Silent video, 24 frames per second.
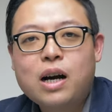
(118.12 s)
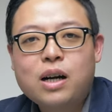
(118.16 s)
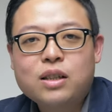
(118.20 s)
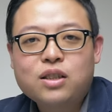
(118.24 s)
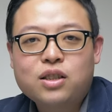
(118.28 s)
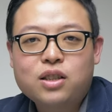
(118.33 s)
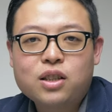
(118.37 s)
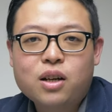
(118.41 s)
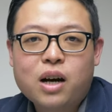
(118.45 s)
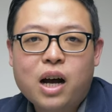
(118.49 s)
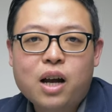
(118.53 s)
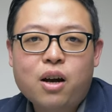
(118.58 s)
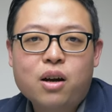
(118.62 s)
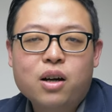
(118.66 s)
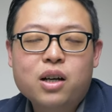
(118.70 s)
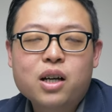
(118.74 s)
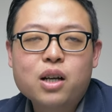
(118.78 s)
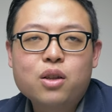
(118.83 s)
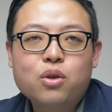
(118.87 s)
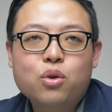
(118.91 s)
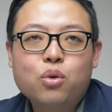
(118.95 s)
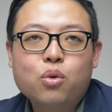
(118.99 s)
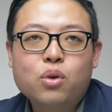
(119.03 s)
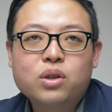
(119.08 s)
之后还有
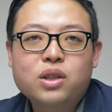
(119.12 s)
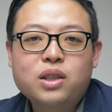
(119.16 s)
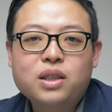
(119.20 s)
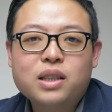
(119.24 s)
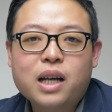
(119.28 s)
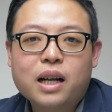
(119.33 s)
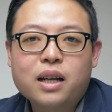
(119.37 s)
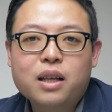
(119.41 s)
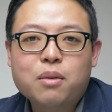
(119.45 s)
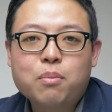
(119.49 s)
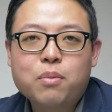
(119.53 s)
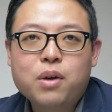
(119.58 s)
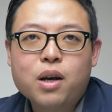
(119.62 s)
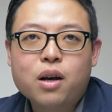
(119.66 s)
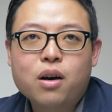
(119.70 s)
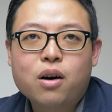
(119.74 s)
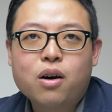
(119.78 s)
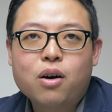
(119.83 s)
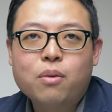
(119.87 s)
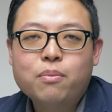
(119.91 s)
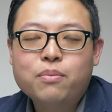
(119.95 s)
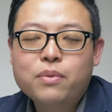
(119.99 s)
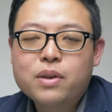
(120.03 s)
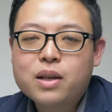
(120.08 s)
更多精彩的影片
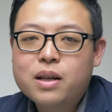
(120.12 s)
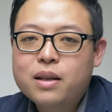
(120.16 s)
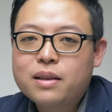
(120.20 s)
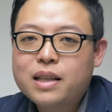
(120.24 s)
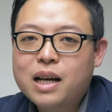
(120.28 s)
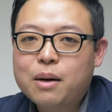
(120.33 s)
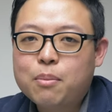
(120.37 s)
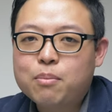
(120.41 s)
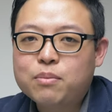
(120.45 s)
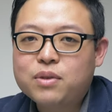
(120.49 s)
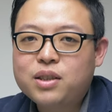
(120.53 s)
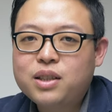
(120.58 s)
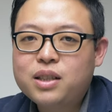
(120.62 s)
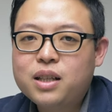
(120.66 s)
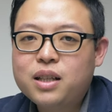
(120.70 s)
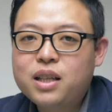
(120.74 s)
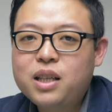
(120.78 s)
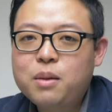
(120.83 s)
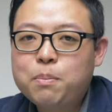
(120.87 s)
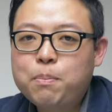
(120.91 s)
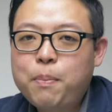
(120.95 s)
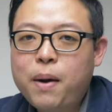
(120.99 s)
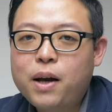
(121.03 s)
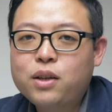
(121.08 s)
哦。那我们今天
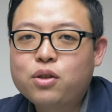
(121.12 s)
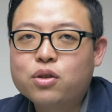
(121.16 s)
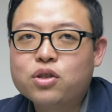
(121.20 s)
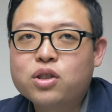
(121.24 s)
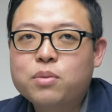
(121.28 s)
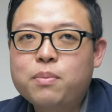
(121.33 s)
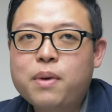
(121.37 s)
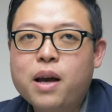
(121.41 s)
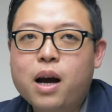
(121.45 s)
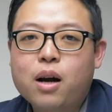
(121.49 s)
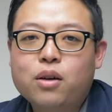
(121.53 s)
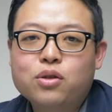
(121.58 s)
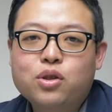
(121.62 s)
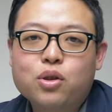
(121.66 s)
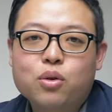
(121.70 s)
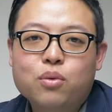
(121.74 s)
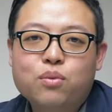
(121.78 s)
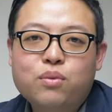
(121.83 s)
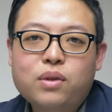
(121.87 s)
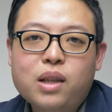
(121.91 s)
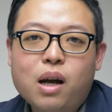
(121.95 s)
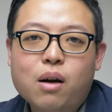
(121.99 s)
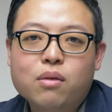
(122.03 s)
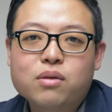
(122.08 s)
硬派九十秒就
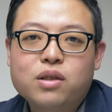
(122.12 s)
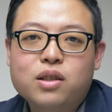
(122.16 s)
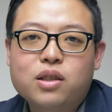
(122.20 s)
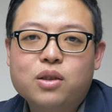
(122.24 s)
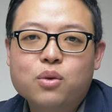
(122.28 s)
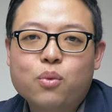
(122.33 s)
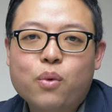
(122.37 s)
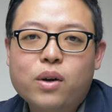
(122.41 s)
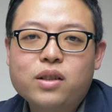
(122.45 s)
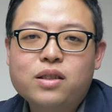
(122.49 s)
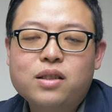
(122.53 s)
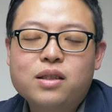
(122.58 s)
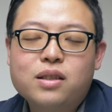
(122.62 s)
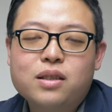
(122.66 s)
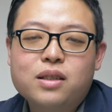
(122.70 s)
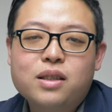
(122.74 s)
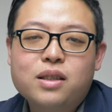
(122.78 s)
到此为止，